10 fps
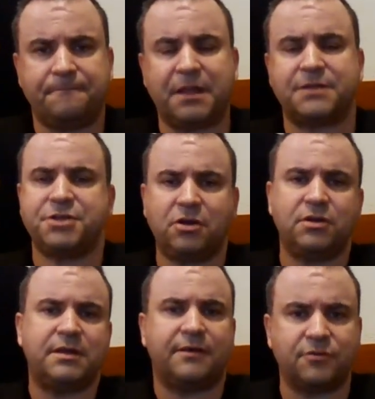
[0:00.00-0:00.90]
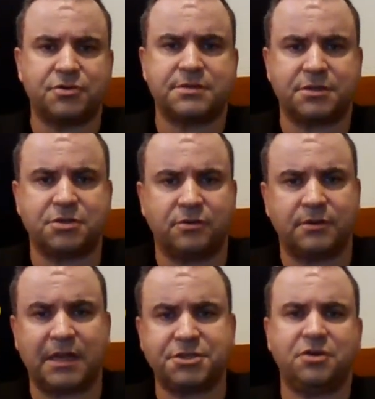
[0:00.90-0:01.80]
Dlaczego niedawno się zaczęły?
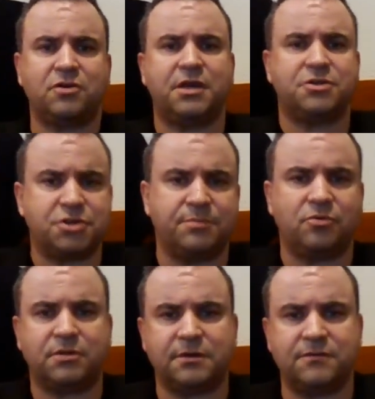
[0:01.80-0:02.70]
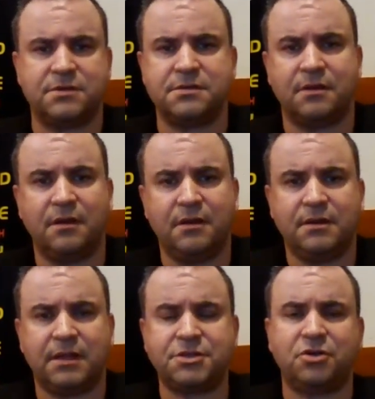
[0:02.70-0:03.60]
Dlaczego kiedyś nie było tych wizji?
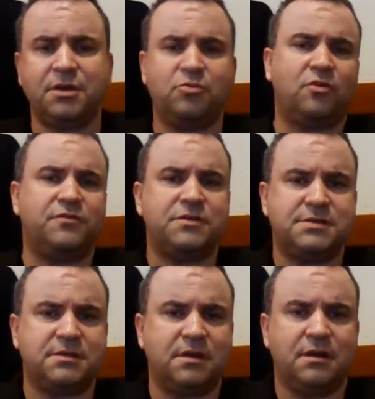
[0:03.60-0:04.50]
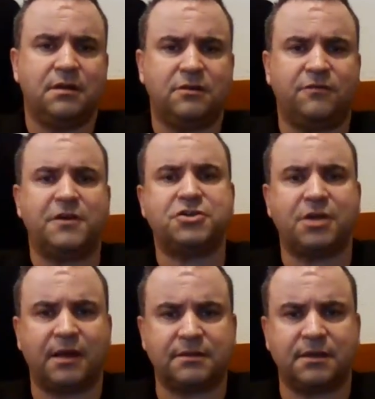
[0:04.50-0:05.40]
Dlaczego nie było wizji 200
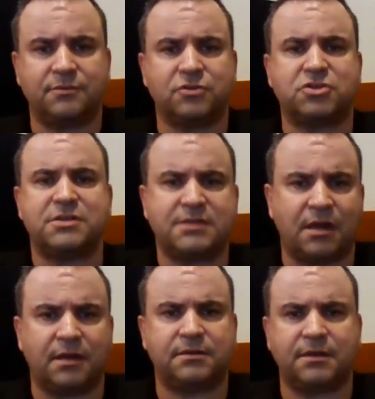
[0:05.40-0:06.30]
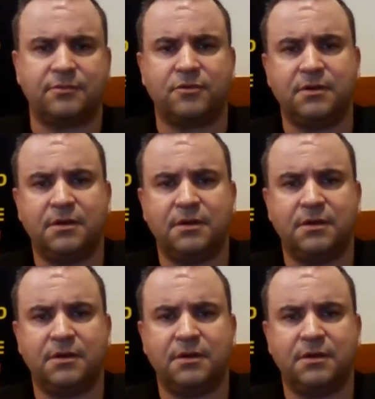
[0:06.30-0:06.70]
lat temu, 300 lat temu,